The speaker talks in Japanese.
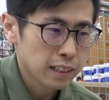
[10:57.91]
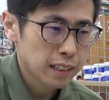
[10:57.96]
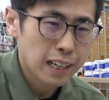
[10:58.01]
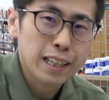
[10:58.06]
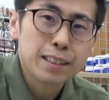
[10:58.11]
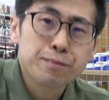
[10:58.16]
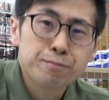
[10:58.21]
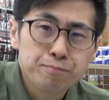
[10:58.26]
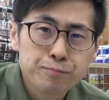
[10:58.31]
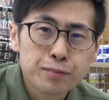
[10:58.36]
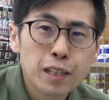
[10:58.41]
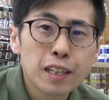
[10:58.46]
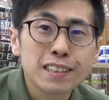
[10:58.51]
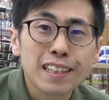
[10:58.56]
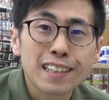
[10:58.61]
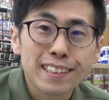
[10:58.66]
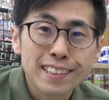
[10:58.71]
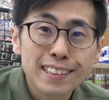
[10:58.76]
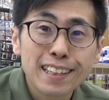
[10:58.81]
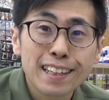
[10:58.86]
はい、皆
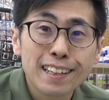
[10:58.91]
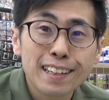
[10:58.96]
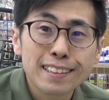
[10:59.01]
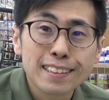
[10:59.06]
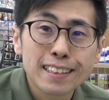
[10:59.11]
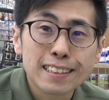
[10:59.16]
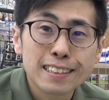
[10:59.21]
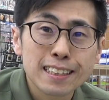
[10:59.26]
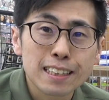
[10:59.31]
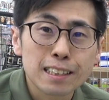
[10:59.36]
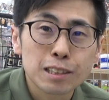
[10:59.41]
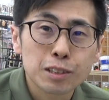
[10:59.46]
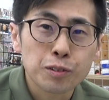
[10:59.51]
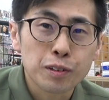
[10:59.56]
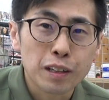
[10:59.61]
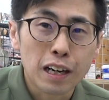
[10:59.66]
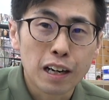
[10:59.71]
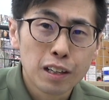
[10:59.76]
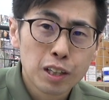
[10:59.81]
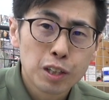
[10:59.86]
さんいかがでしたでしょ
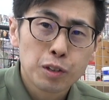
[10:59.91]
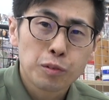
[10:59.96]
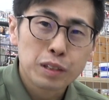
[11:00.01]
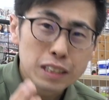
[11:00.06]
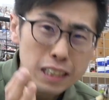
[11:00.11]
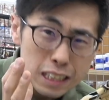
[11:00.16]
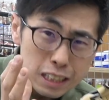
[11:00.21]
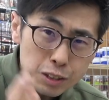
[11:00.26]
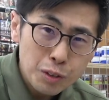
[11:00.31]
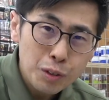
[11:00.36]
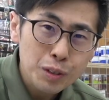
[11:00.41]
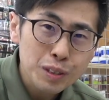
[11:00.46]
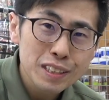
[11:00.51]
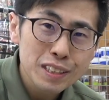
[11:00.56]
うか私個